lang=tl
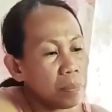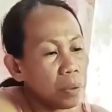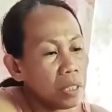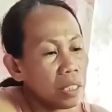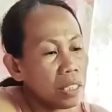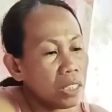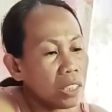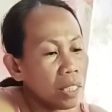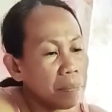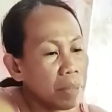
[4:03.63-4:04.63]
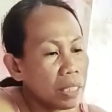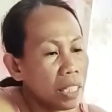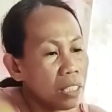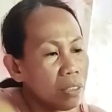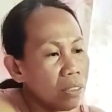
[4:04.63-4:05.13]
Pwede din siyang
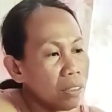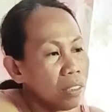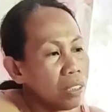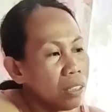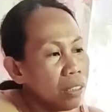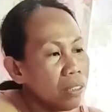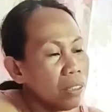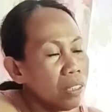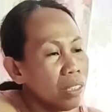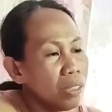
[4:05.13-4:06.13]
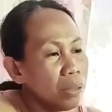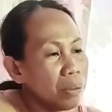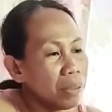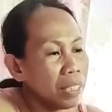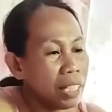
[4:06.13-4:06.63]
patayo.
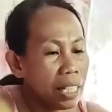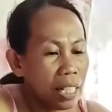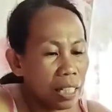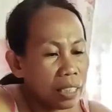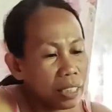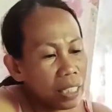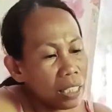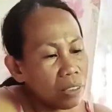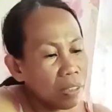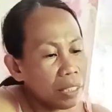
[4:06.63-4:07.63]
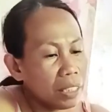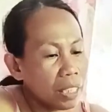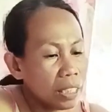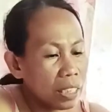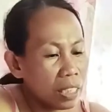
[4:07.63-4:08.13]
Oh ito na lang ang
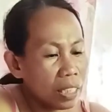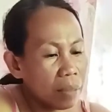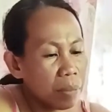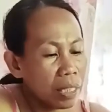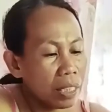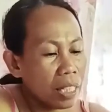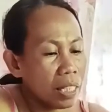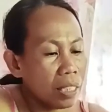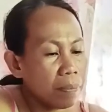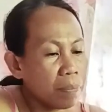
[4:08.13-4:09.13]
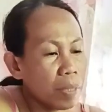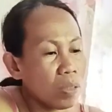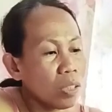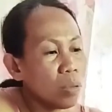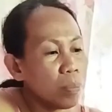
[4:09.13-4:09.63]
ating gagamitin.
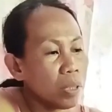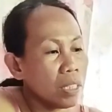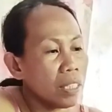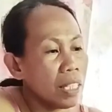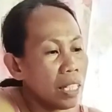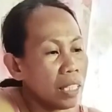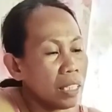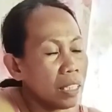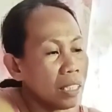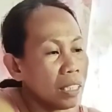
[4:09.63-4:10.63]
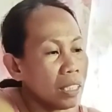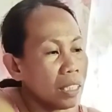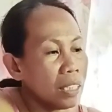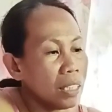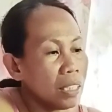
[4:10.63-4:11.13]
Pero ito pwede din.
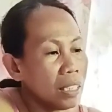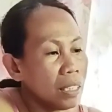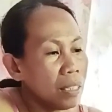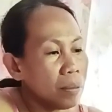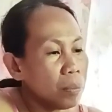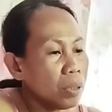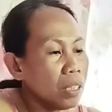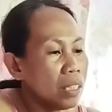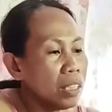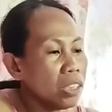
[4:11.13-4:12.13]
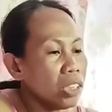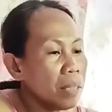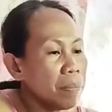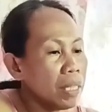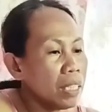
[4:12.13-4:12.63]
Pwede din
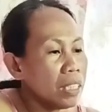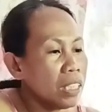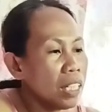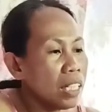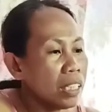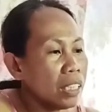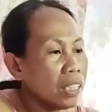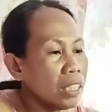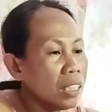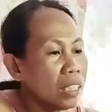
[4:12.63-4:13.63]
siya pa ganyan.